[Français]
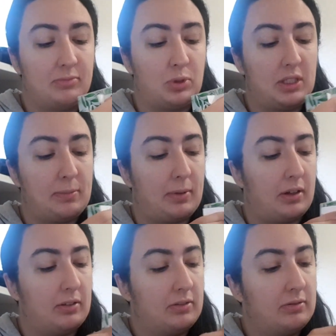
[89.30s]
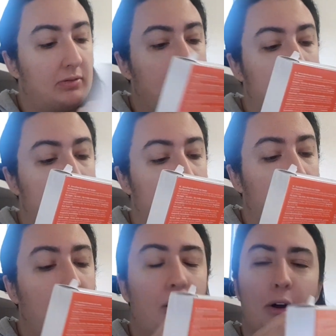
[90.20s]
Je sais pas.
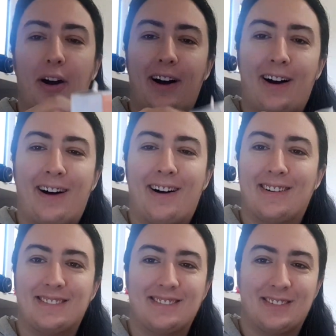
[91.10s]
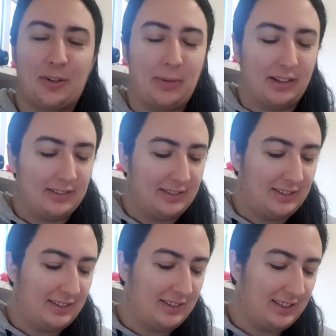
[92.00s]
Ah, trop
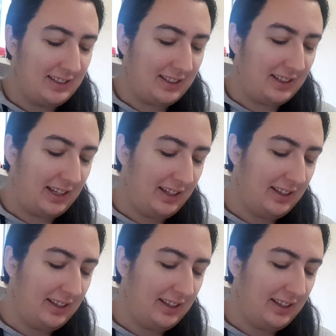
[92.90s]
bien. ouais.